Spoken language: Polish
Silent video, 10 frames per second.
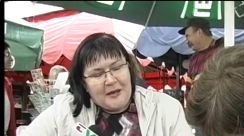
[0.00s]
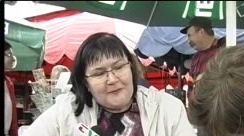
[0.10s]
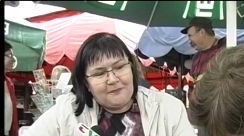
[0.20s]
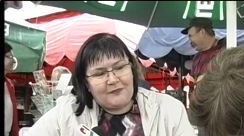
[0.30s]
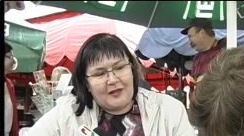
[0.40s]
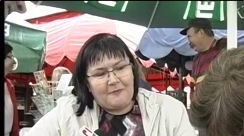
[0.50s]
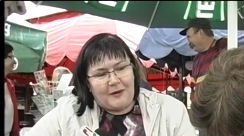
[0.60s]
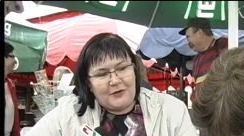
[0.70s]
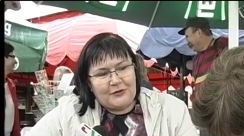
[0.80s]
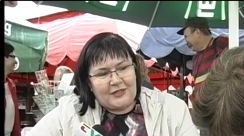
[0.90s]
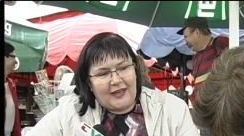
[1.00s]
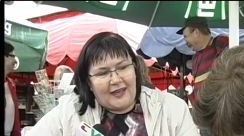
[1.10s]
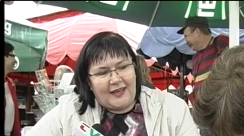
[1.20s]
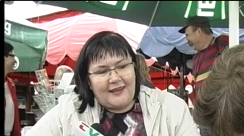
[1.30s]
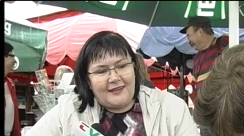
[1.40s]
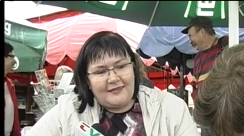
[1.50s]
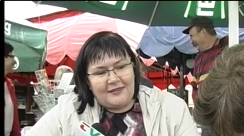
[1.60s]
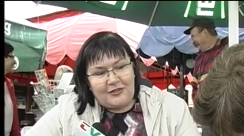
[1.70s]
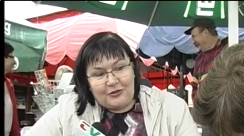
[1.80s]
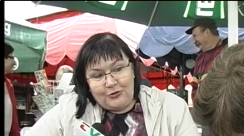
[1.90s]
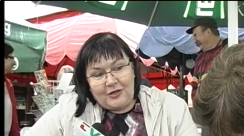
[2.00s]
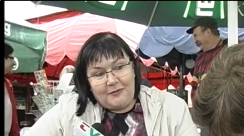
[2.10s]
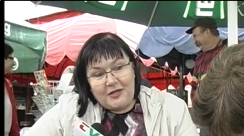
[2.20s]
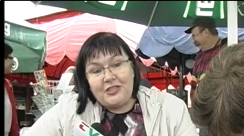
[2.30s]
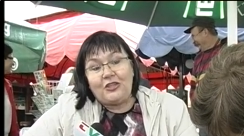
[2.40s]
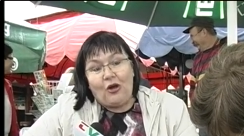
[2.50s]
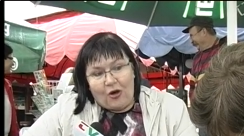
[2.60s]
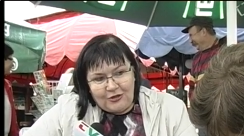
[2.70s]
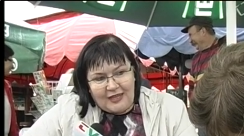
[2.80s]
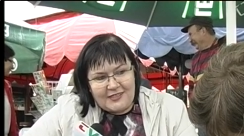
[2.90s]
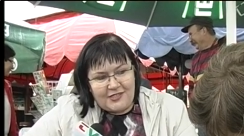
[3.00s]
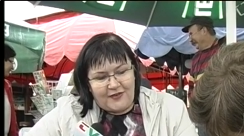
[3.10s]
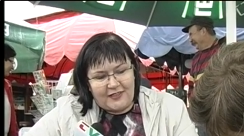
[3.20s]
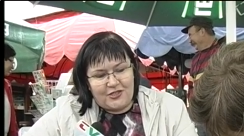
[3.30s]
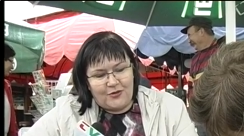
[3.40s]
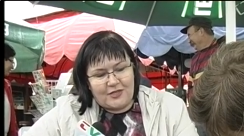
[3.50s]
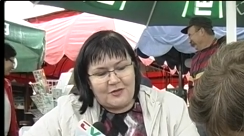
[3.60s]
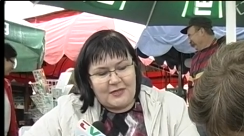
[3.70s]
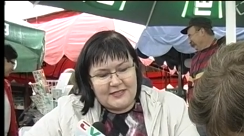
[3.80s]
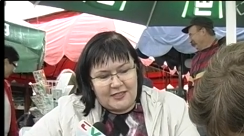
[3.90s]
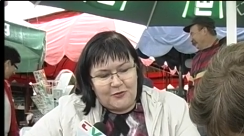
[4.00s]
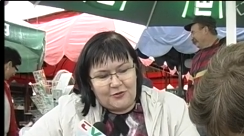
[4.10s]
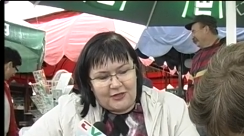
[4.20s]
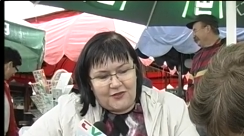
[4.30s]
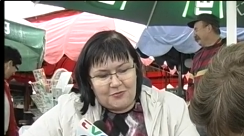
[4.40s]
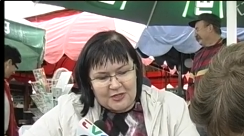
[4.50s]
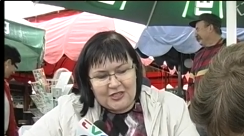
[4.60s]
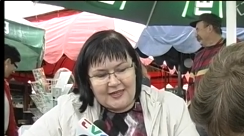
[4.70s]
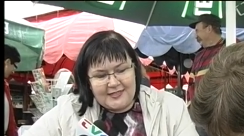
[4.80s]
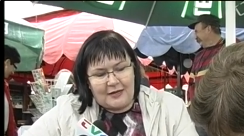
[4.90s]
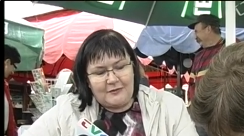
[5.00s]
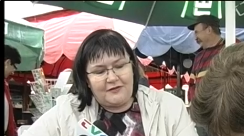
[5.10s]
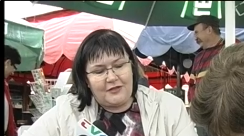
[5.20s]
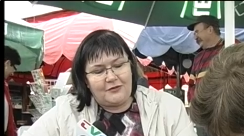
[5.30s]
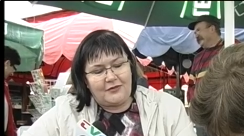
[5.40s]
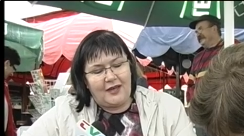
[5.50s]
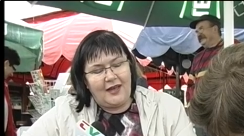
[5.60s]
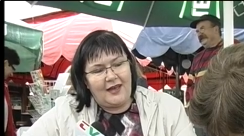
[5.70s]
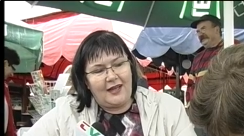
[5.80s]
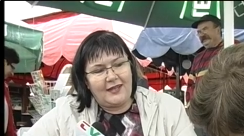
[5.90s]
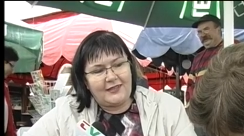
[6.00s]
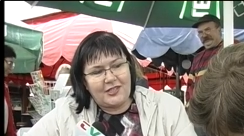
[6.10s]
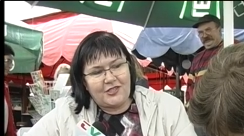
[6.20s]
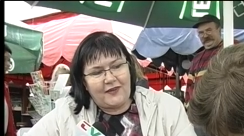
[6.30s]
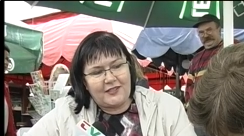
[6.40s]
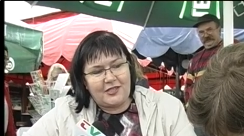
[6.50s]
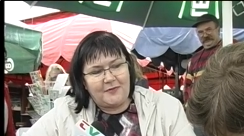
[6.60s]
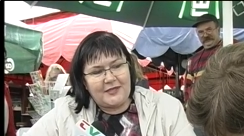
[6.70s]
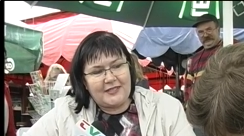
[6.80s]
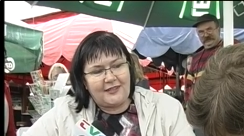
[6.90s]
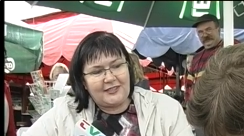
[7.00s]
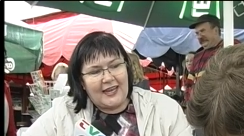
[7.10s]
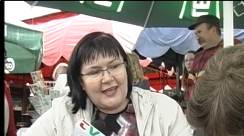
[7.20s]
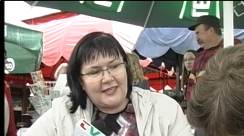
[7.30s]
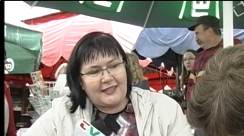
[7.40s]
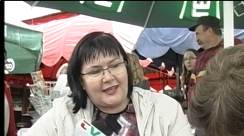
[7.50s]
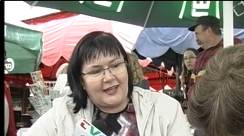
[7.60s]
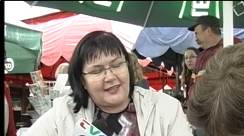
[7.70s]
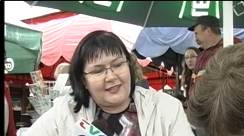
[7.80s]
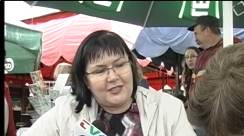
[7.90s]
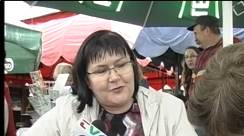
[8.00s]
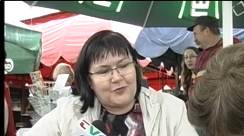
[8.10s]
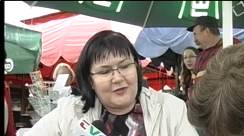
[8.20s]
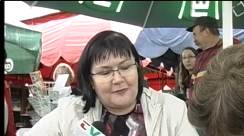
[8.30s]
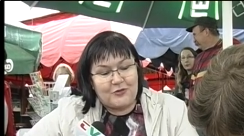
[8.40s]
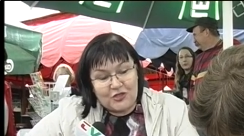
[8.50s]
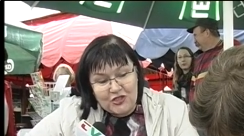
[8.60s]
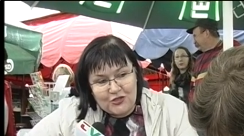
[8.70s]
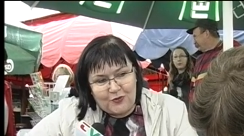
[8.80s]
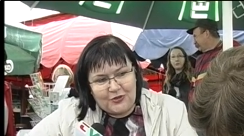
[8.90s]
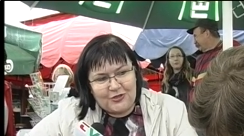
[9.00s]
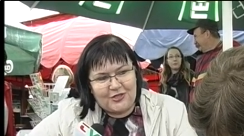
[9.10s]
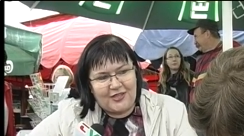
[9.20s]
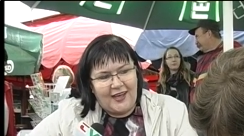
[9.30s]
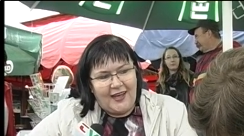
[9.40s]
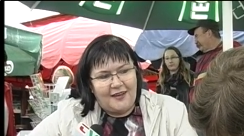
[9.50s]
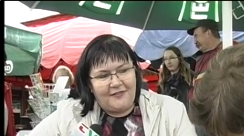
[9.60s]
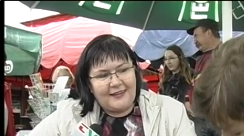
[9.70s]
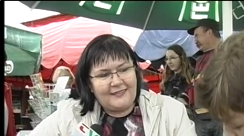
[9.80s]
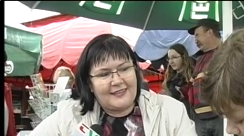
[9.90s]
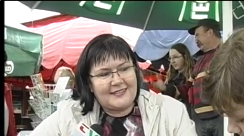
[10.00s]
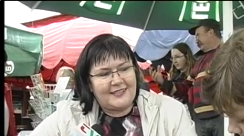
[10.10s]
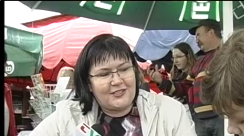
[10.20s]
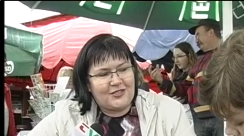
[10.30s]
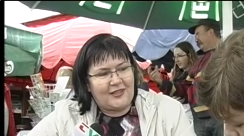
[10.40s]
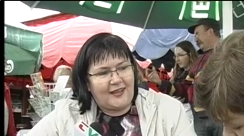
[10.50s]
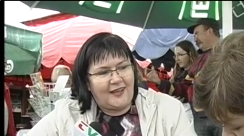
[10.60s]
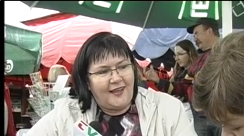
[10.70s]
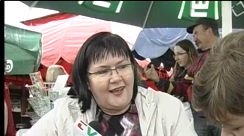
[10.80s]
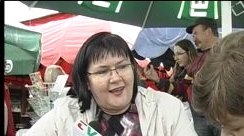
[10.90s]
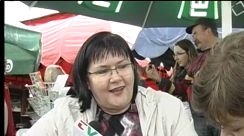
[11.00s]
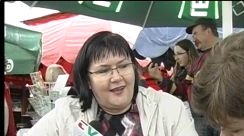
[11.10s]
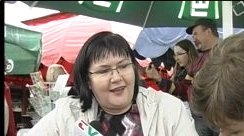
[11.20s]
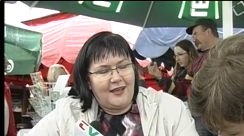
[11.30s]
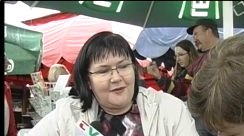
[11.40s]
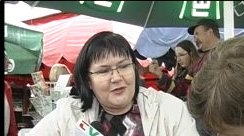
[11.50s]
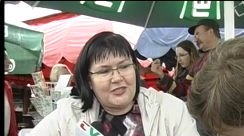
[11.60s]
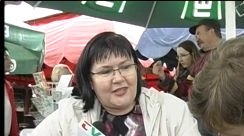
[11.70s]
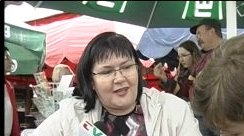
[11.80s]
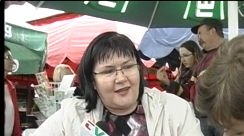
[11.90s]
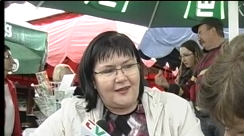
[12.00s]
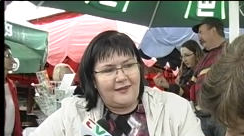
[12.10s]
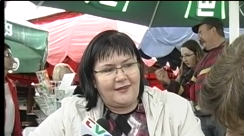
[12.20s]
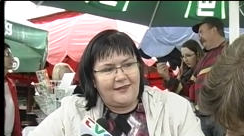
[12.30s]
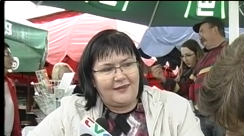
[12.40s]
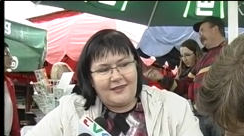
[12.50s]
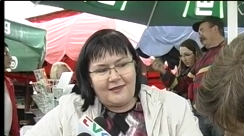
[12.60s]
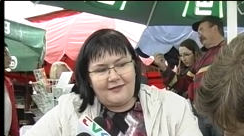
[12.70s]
mm, pamiątka, y, która będzie i o nas świadczyła, że my jesteśmy tutaj mieszkańcami Wielunia, ale i też świadczyć będzie dla niej taka kiedyś na przyszłość fantastyczna, y, myślę, y,